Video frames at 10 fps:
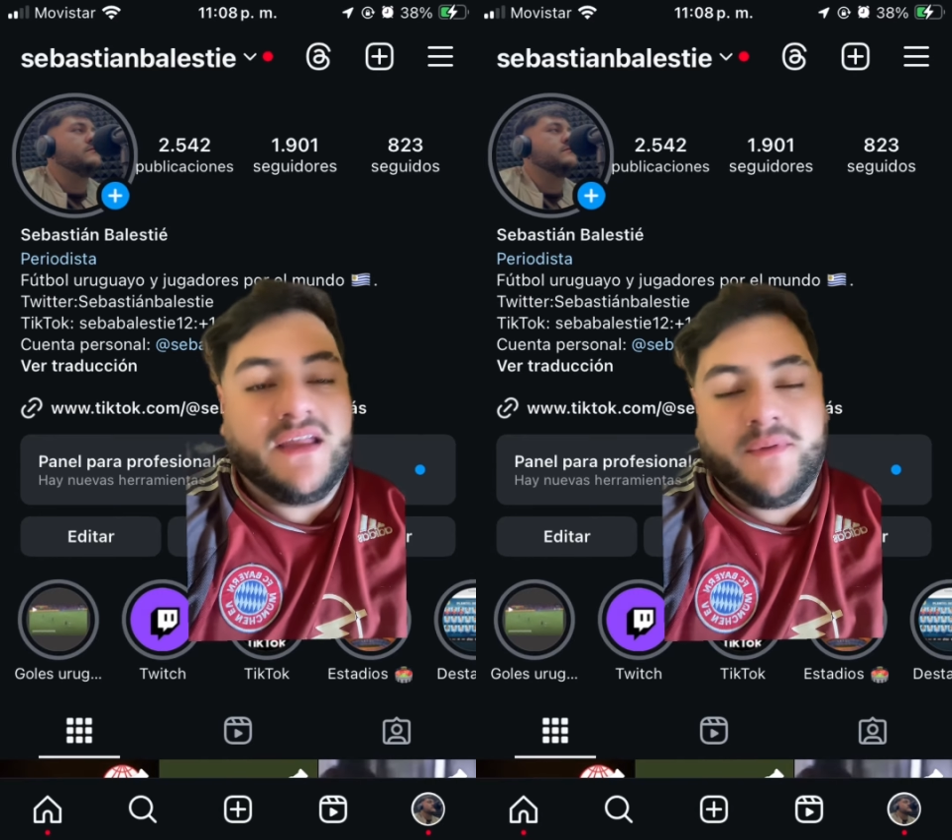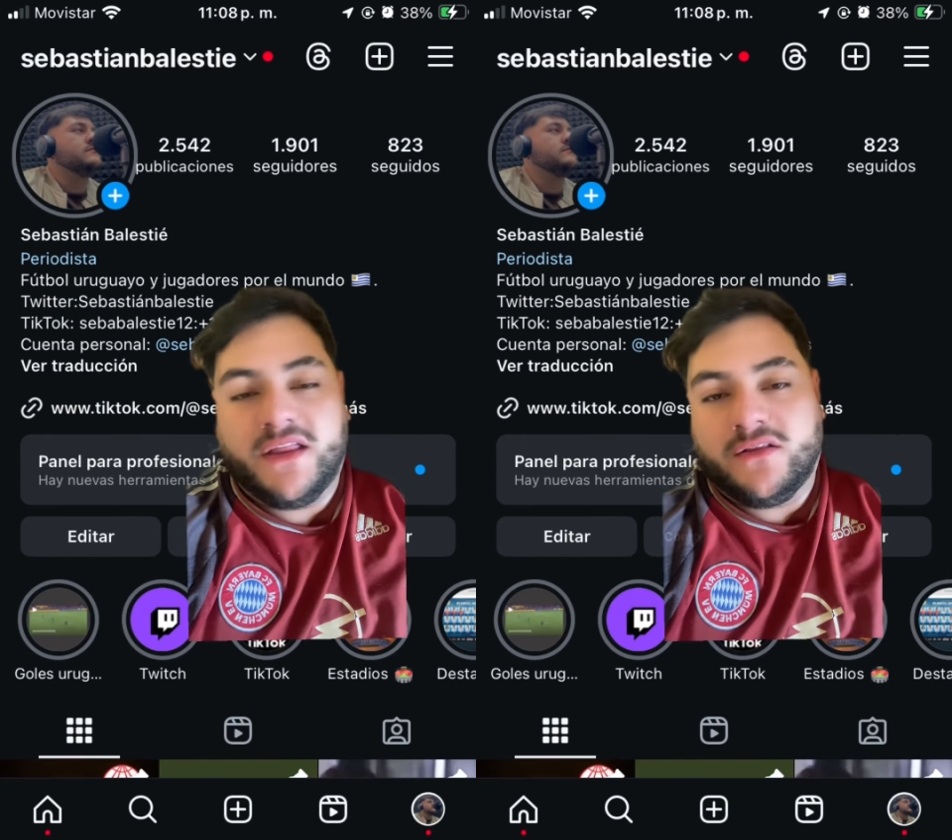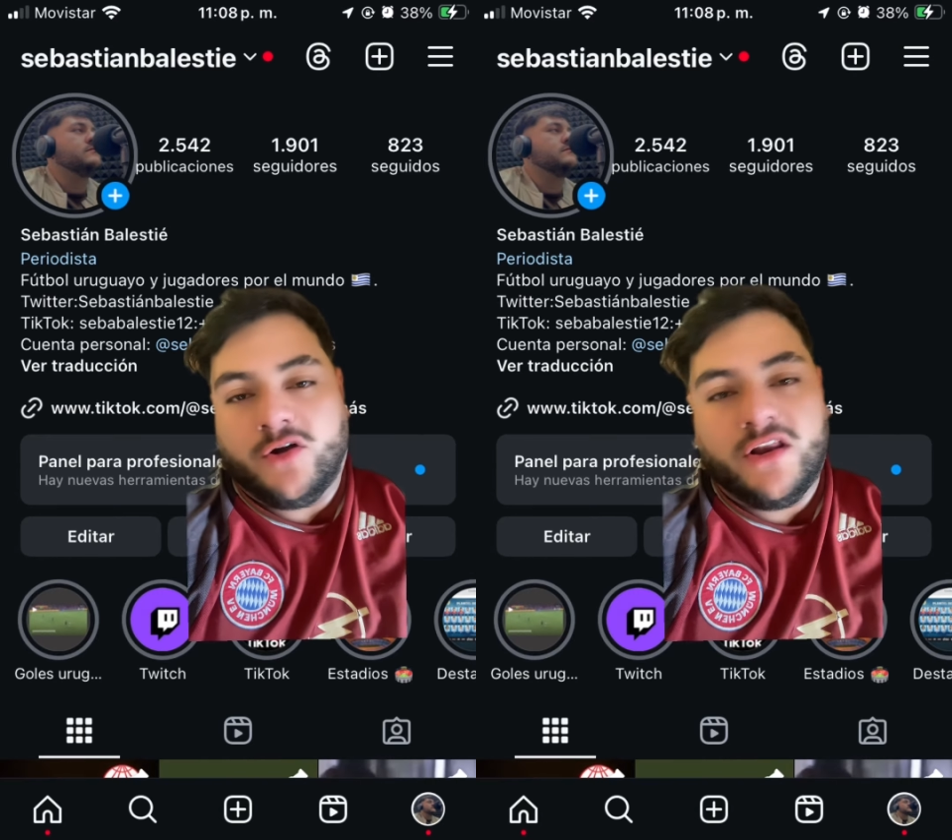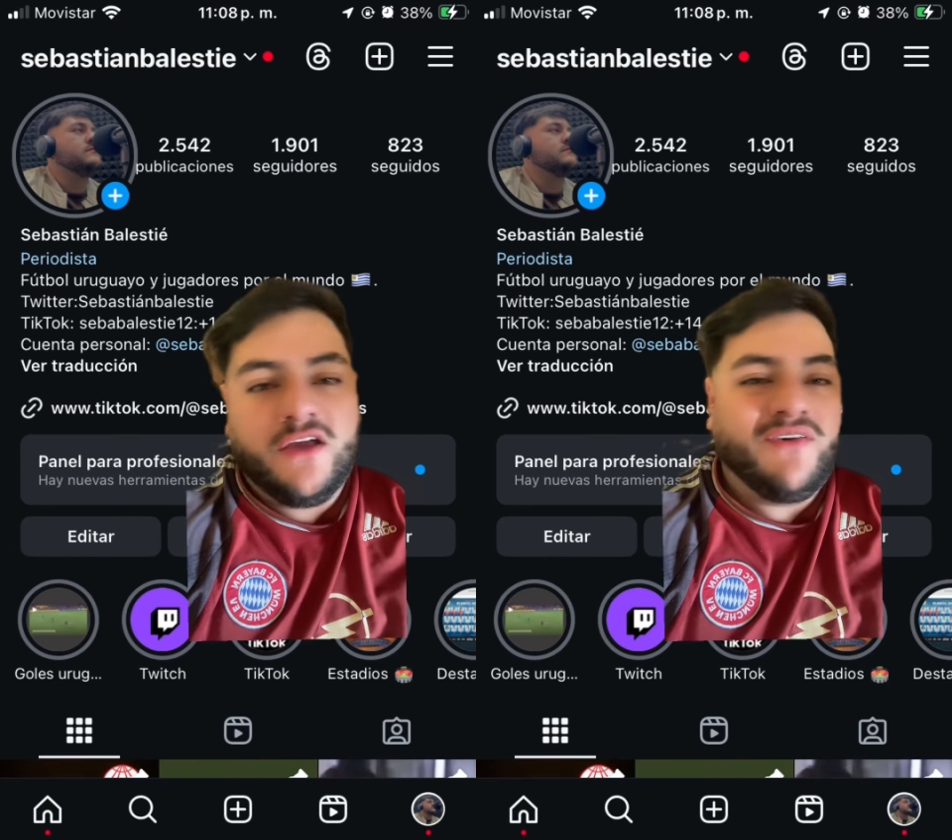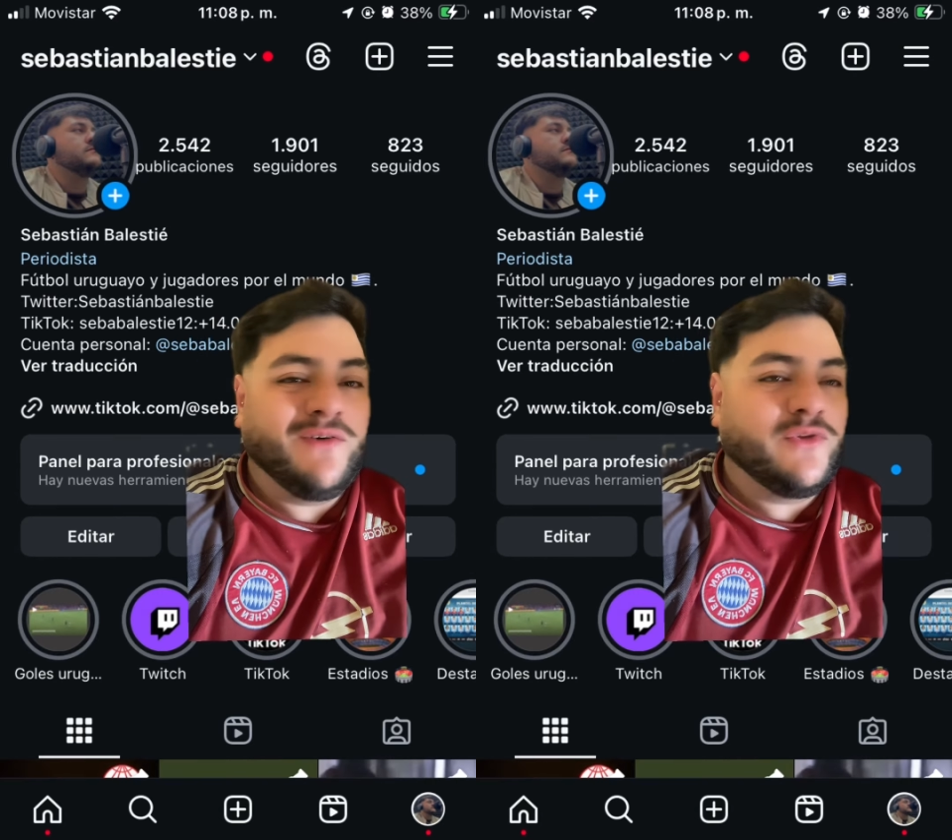también goles
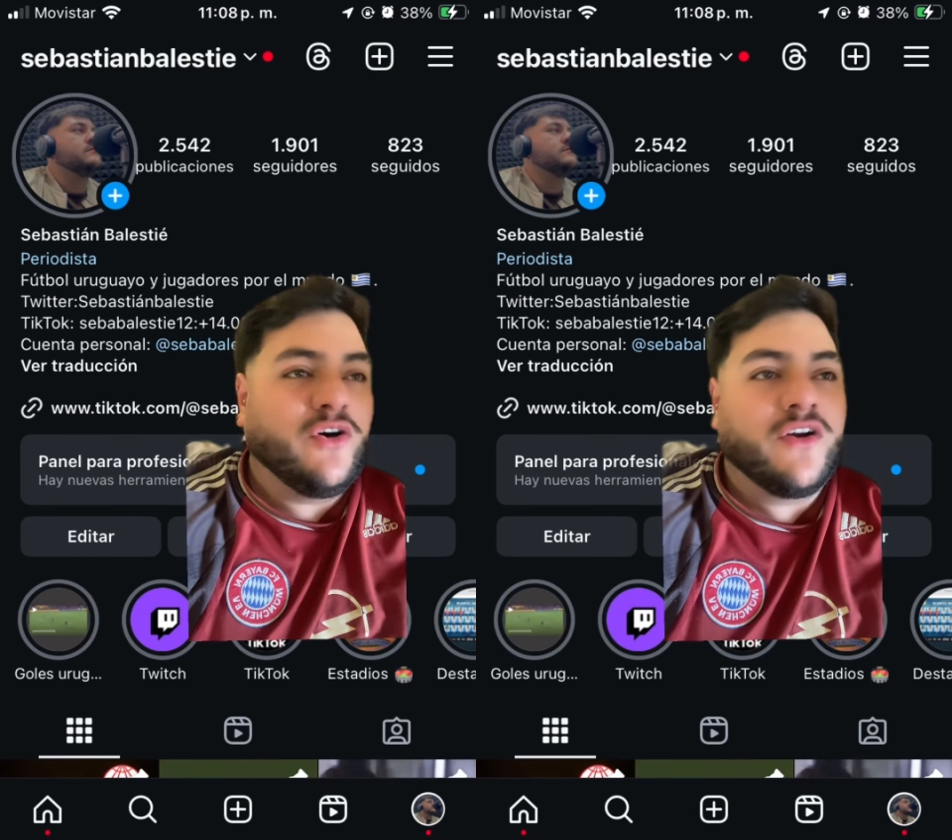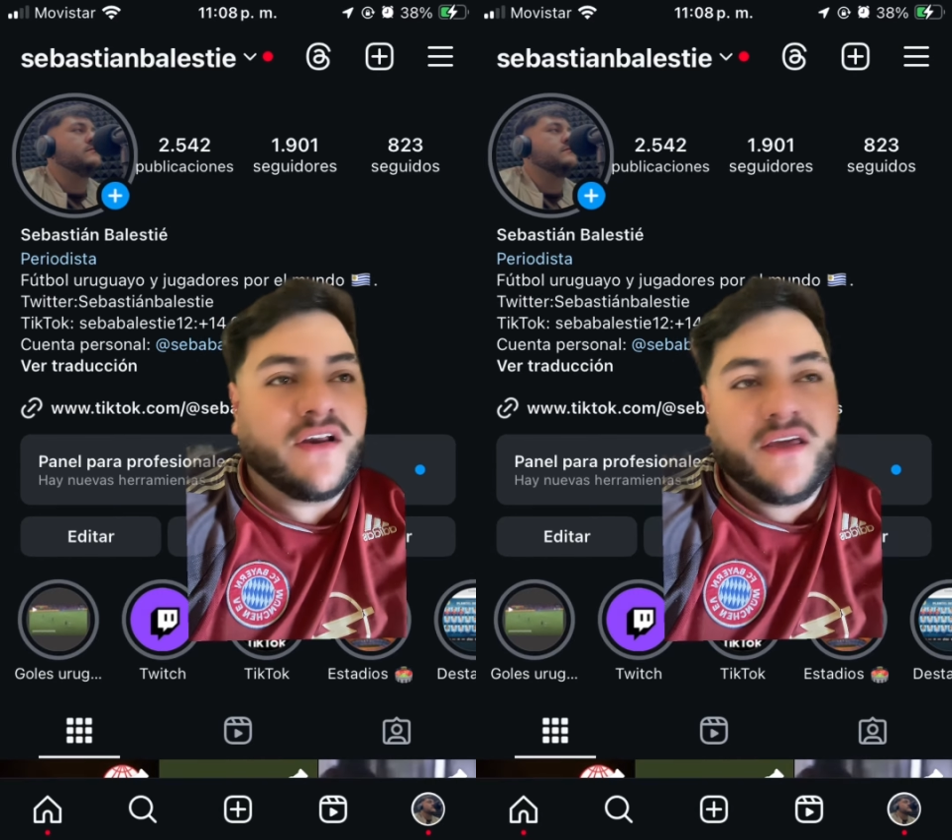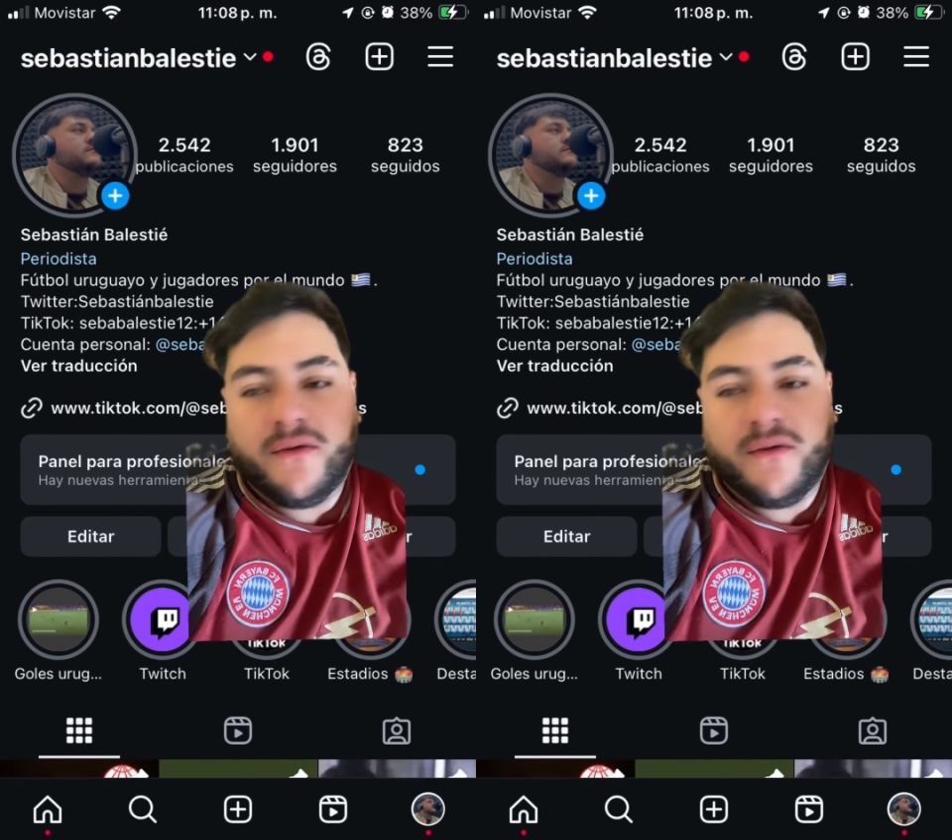de Facu Torres,